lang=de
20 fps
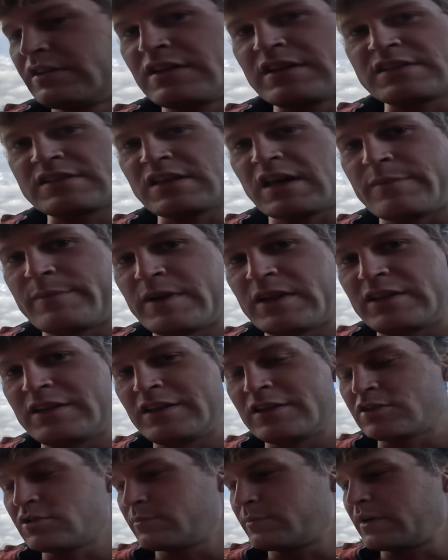Das kann man
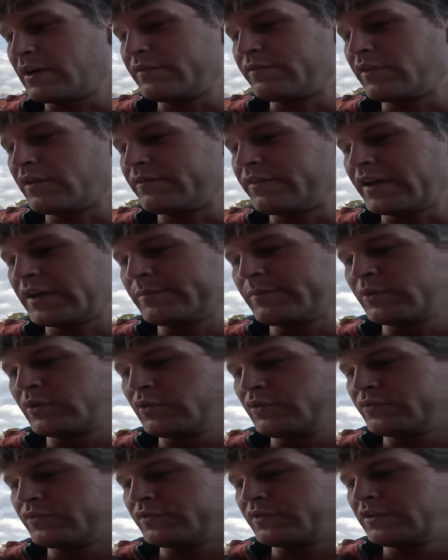hier schon mal vorweg
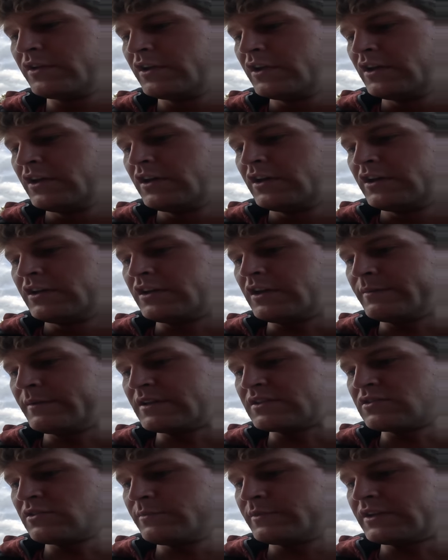prüfen, indem
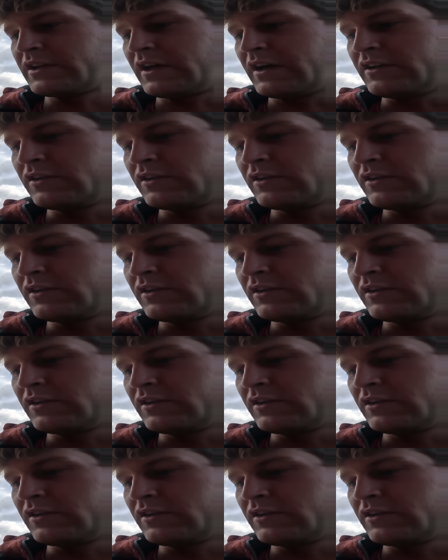man so mit der